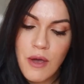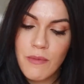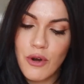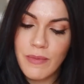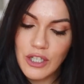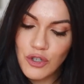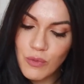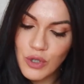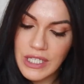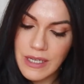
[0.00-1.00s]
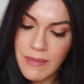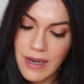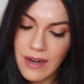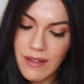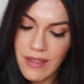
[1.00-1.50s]
Pero me ha hecho
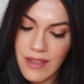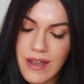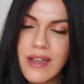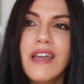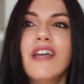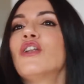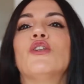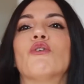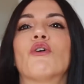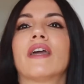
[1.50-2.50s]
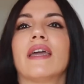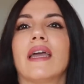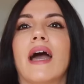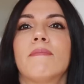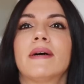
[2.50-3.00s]
muchísima gracia lo
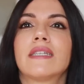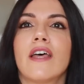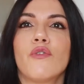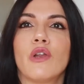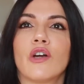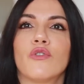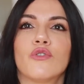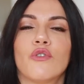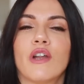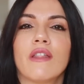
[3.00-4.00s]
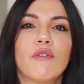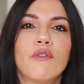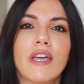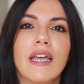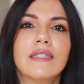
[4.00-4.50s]
que ha pasado, el
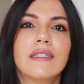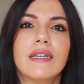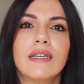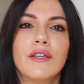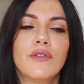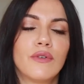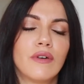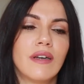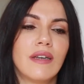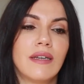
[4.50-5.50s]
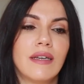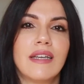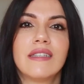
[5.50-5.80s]
encontronazo que han tenido eh,